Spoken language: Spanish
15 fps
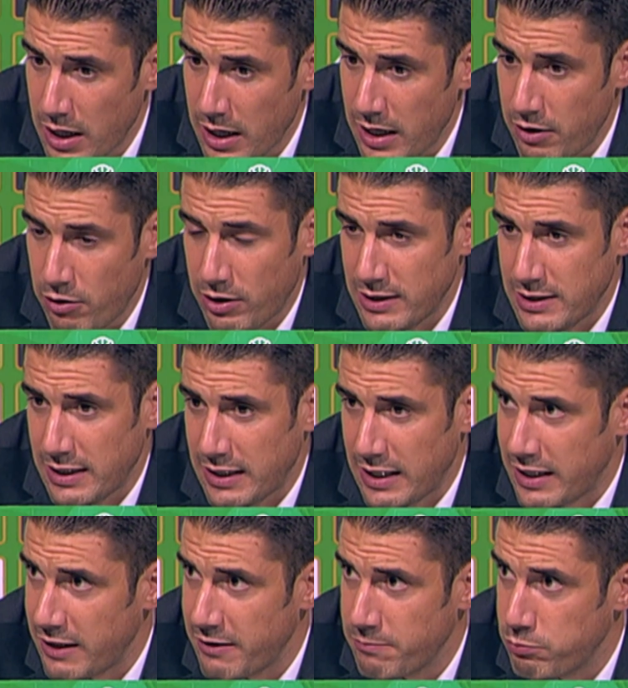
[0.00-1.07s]
y lo que se
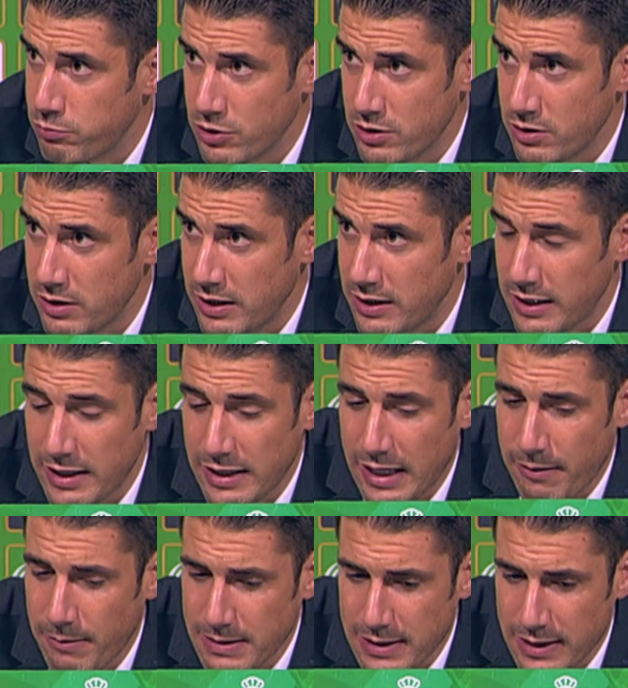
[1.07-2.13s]
trata es pues intentar
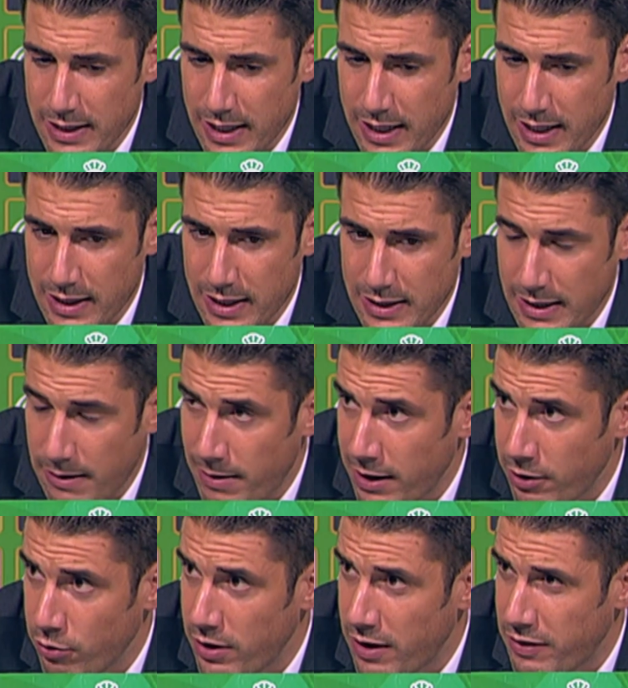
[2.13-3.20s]
a base de,
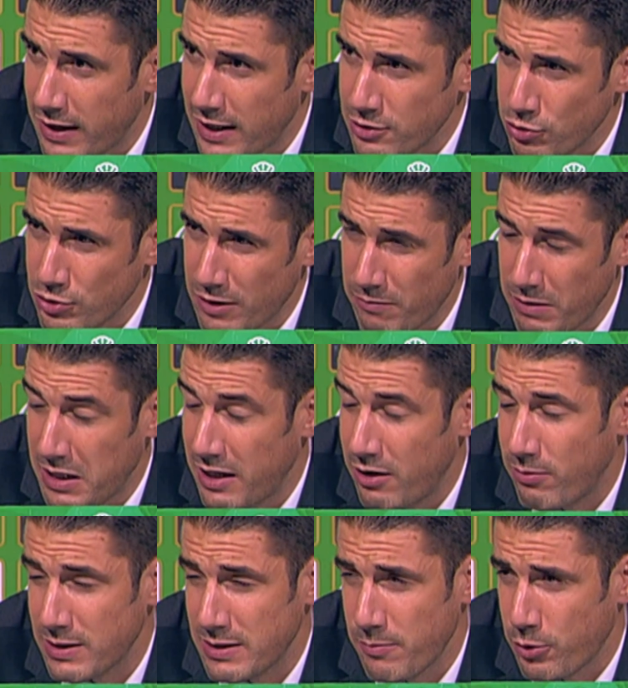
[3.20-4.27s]
trabajo, de hacer las cosas bien y
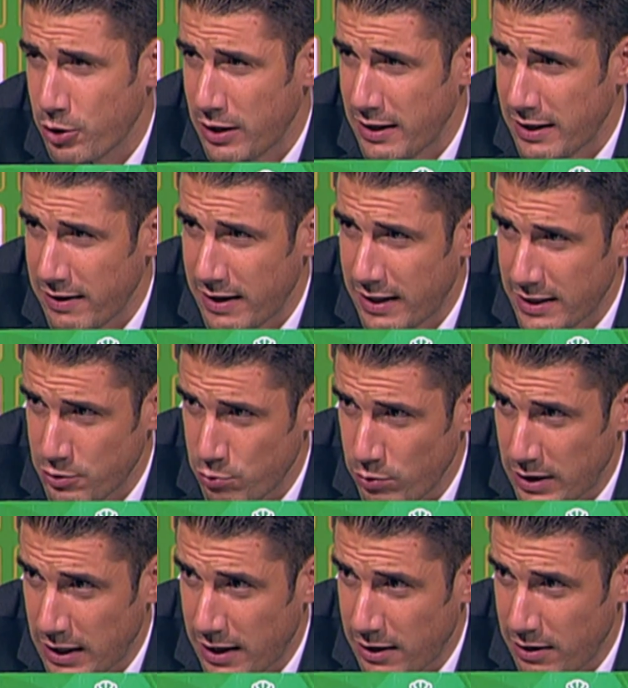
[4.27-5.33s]
lo más importante, de
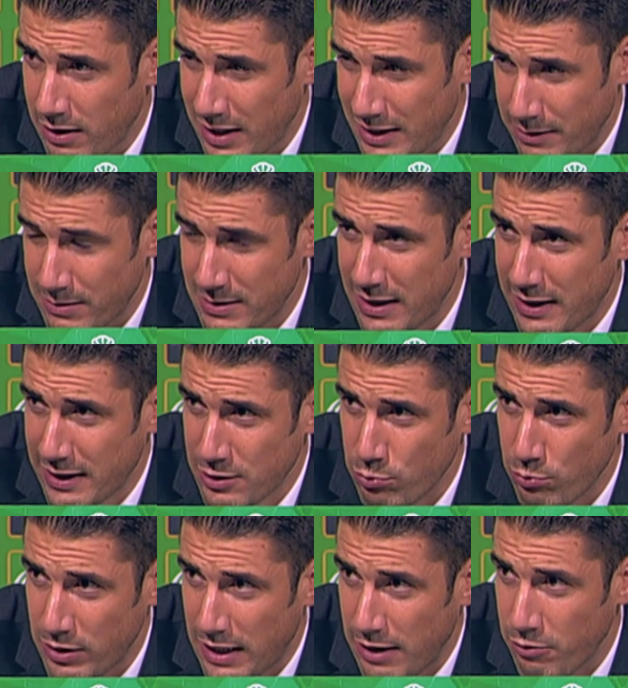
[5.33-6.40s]
resultado, a través del
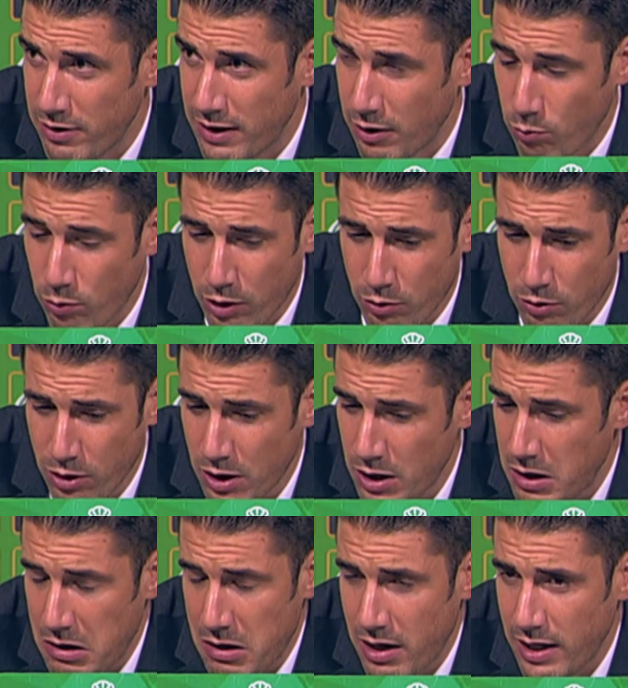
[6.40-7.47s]
resultado y del juego,
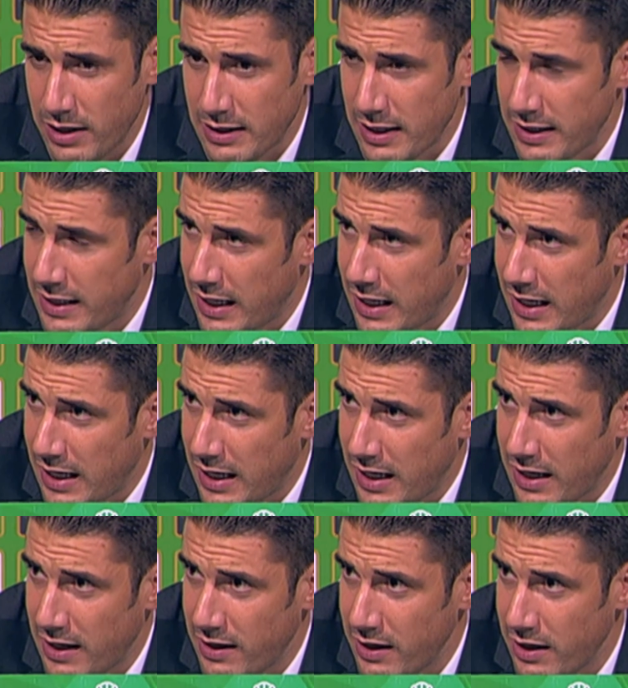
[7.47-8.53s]

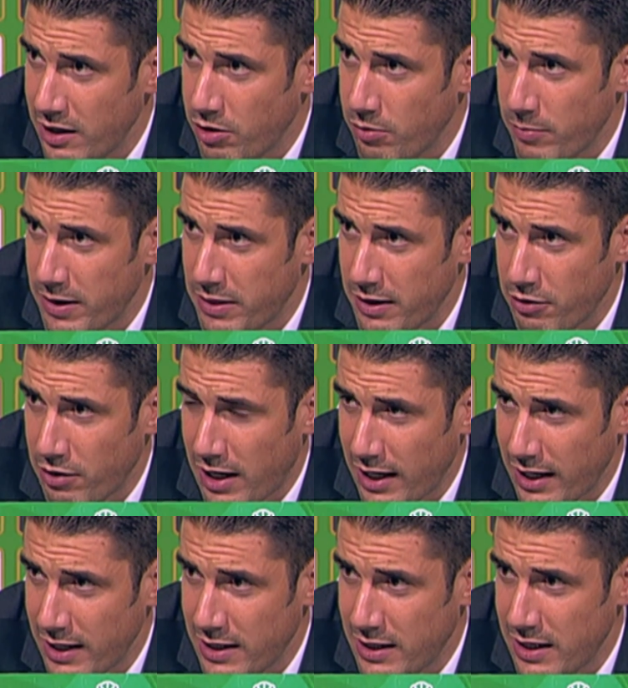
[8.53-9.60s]
intentar ir convenciendo a la
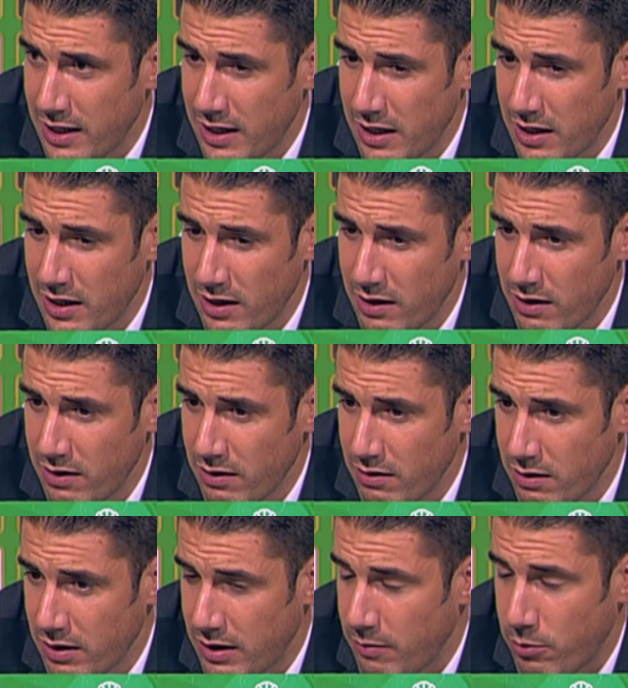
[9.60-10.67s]
gente y
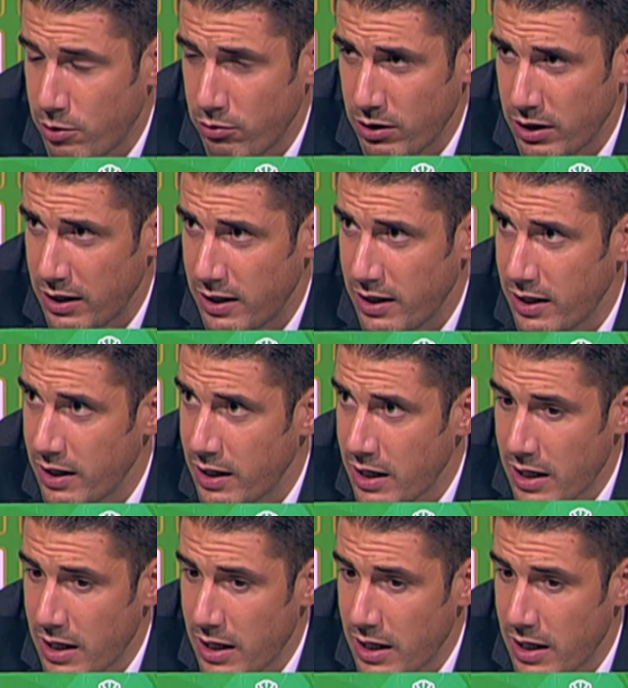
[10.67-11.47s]
que bueno, que